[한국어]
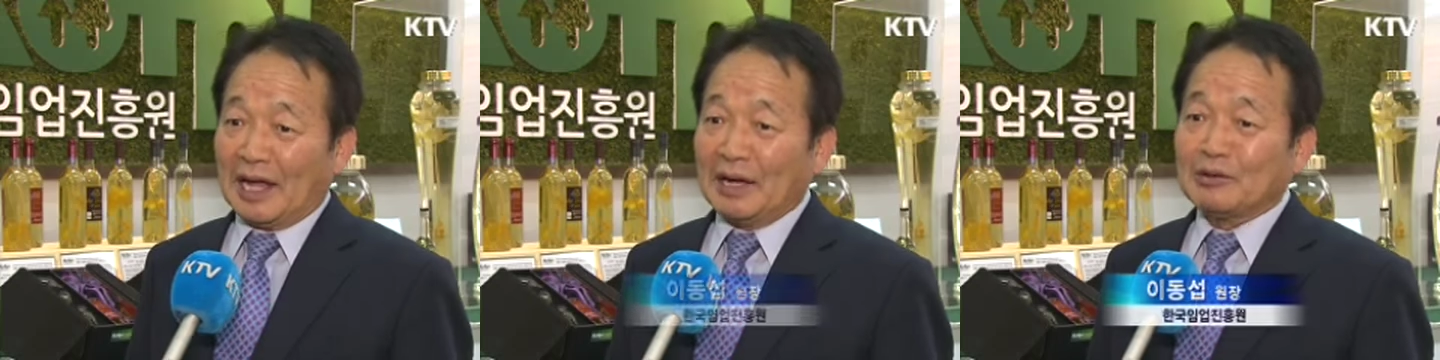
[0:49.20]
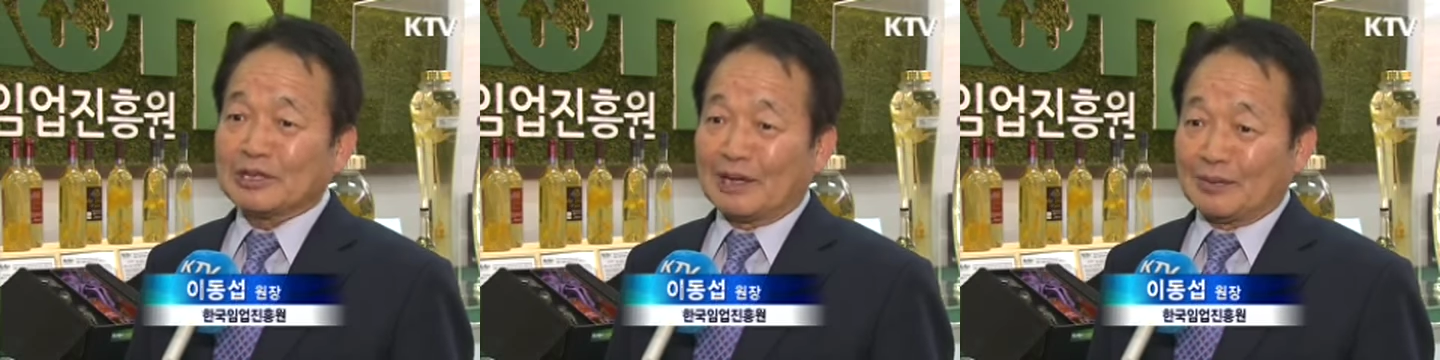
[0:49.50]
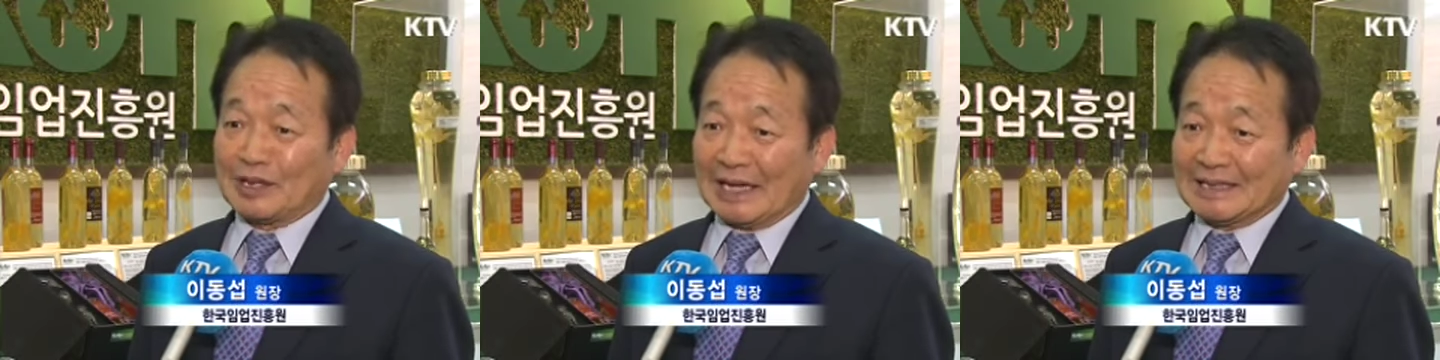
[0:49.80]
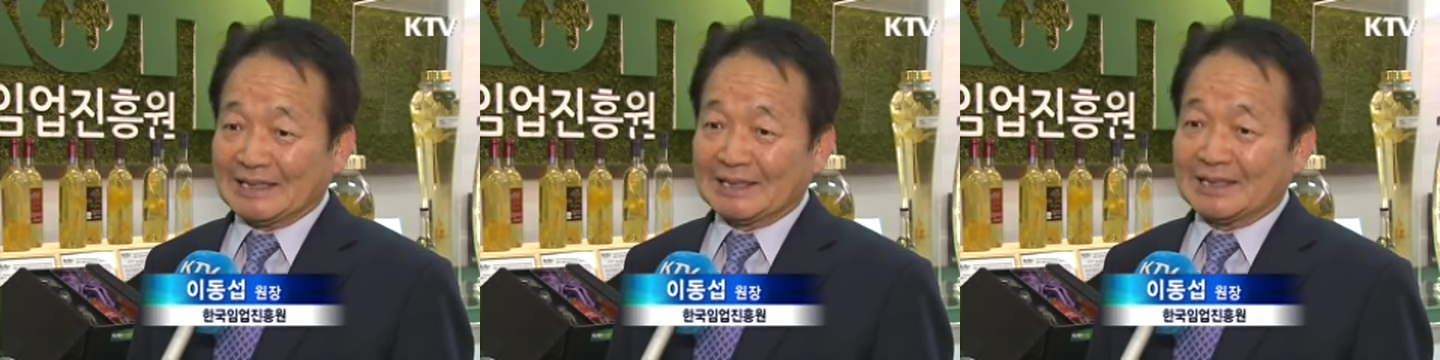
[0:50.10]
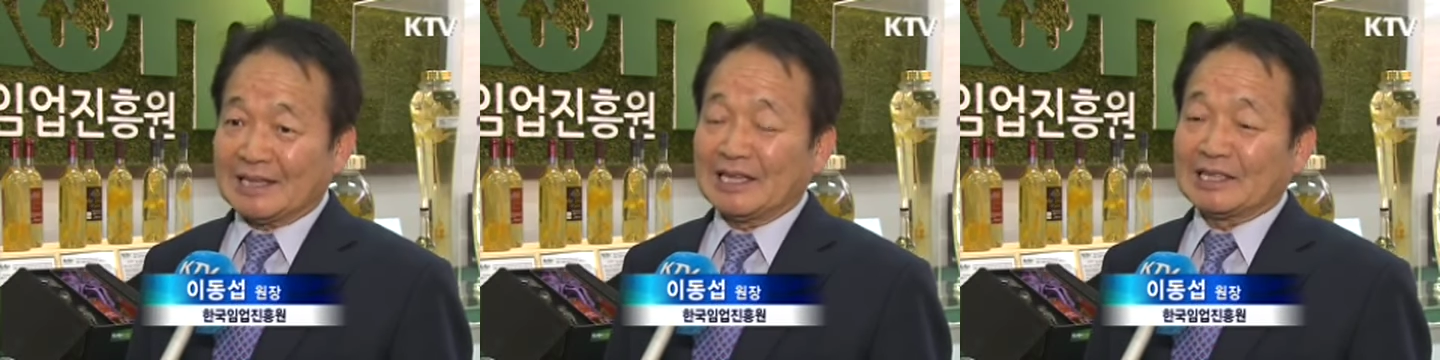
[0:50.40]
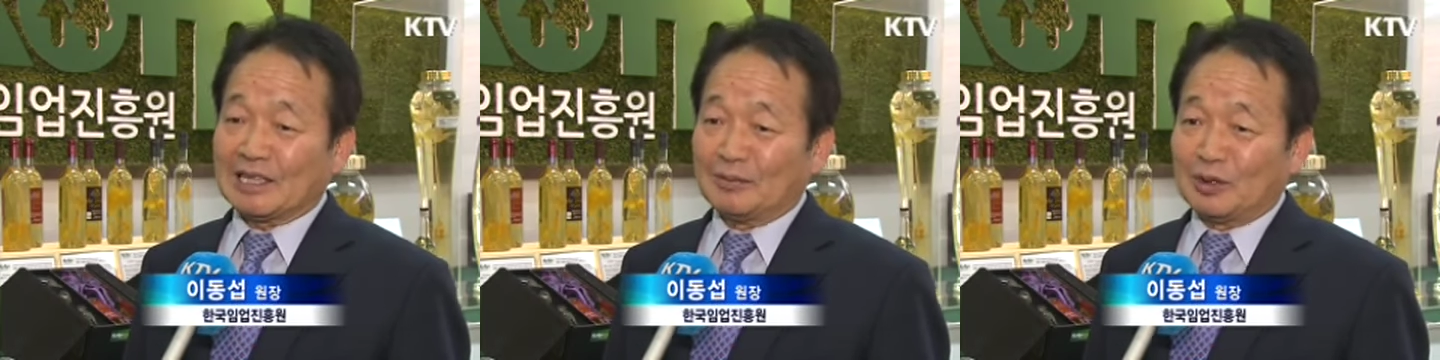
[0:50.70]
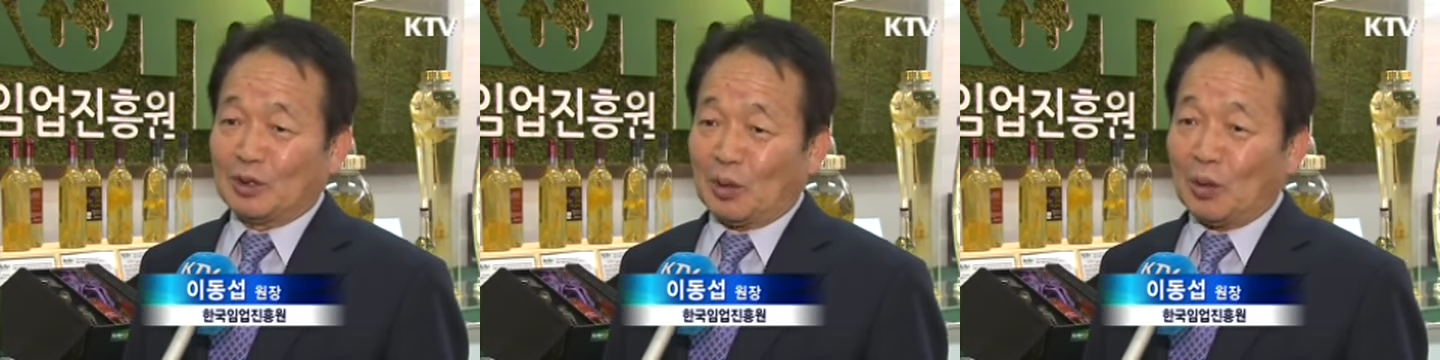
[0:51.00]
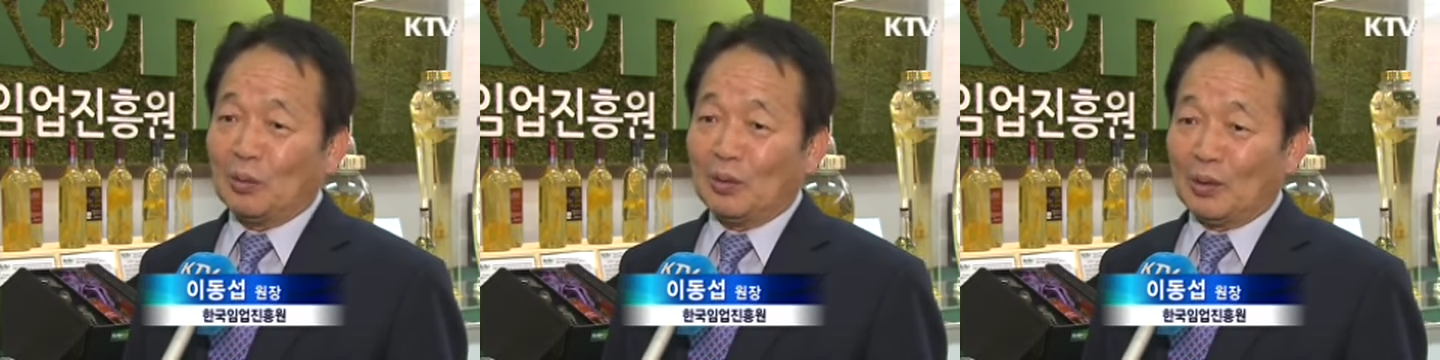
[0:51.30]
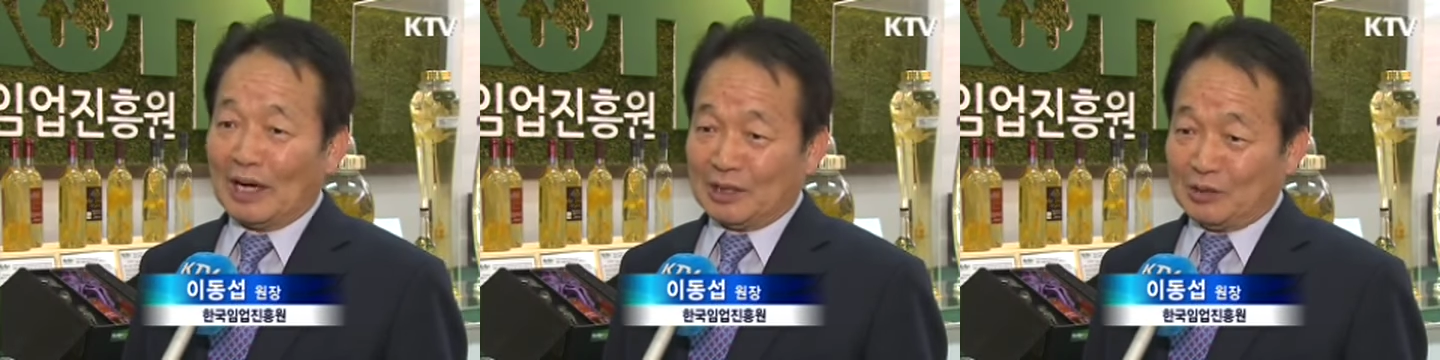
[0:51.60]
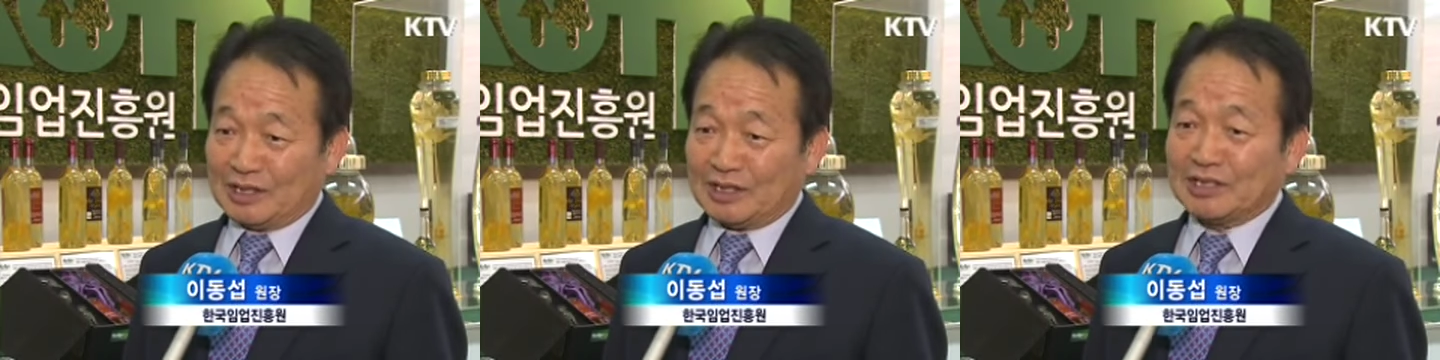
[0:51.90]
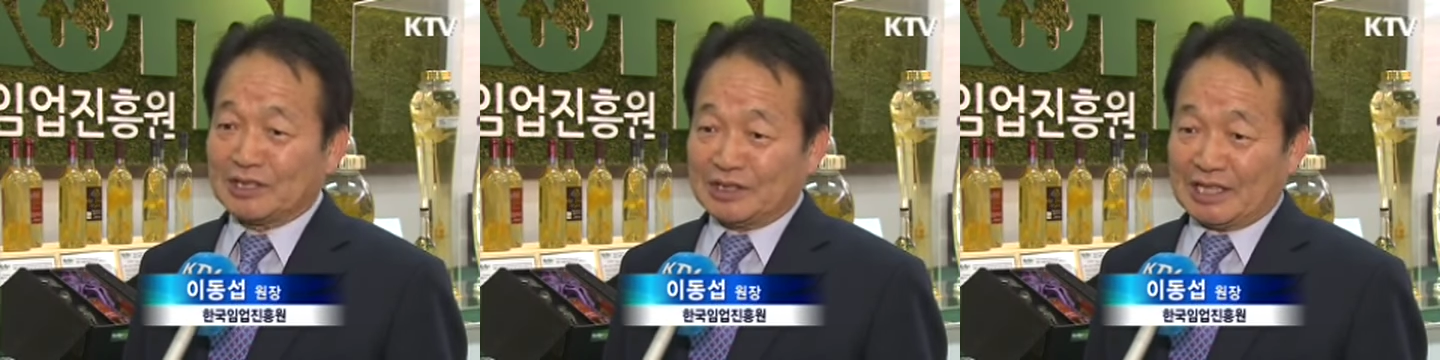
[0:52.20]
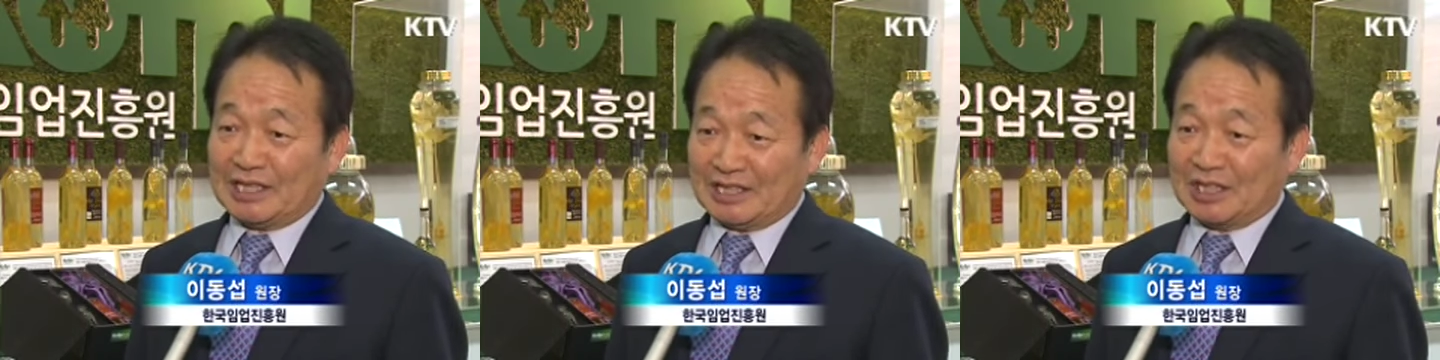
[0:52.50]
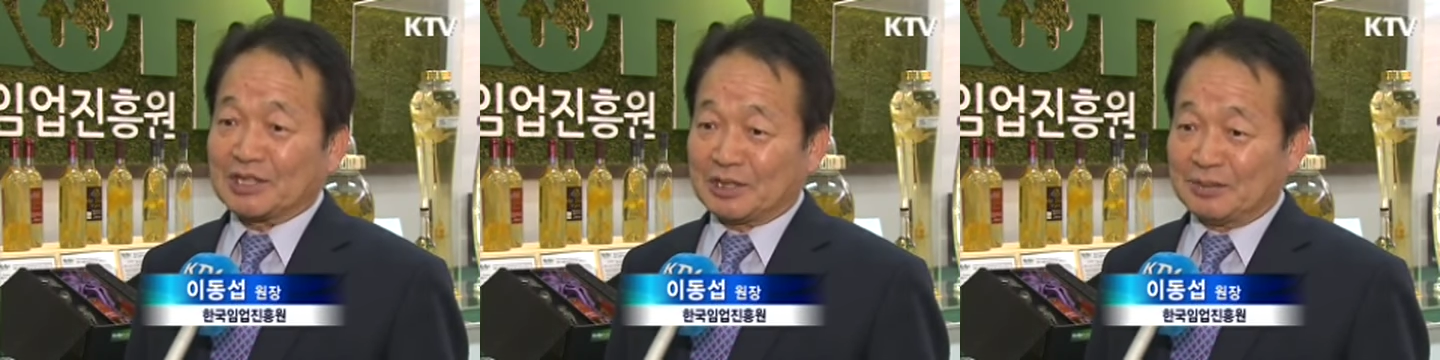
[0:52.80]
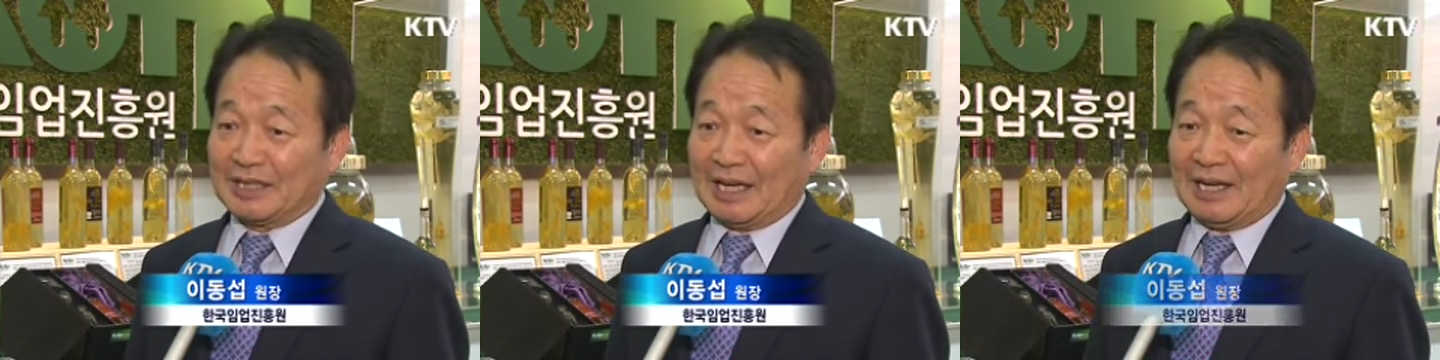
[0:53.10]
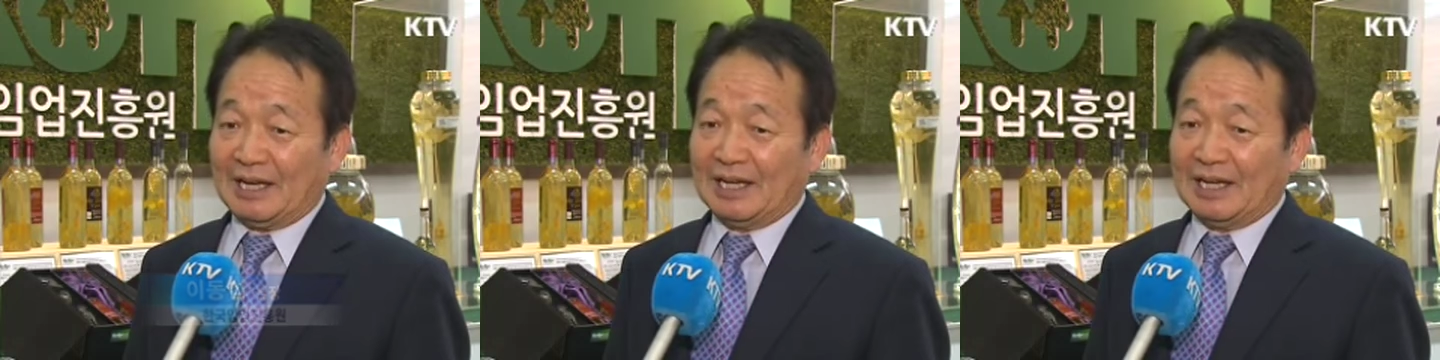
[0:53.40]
외국 사람들까지 사냥산을 홍보하기 위해서 전시를 열었습니다.